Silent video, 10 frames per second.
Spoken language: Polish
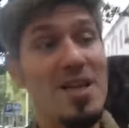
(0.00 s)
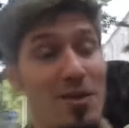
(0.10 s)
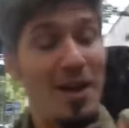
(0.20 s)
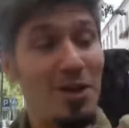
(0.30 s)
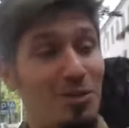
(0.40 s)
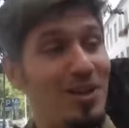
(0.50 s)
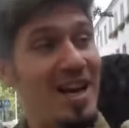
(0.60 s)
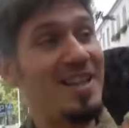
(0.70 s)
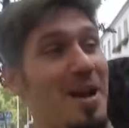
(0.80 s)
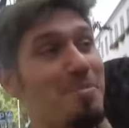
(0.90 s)
na dźwięk
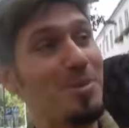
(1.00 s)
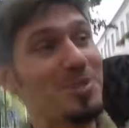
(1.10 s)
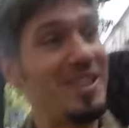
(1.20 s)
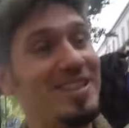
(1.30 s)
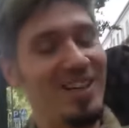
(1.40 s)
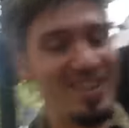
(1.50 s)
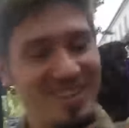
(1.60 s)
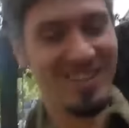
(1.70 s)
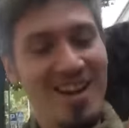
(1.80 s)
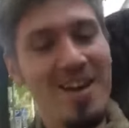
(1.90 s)
otwieranej puszki, co jest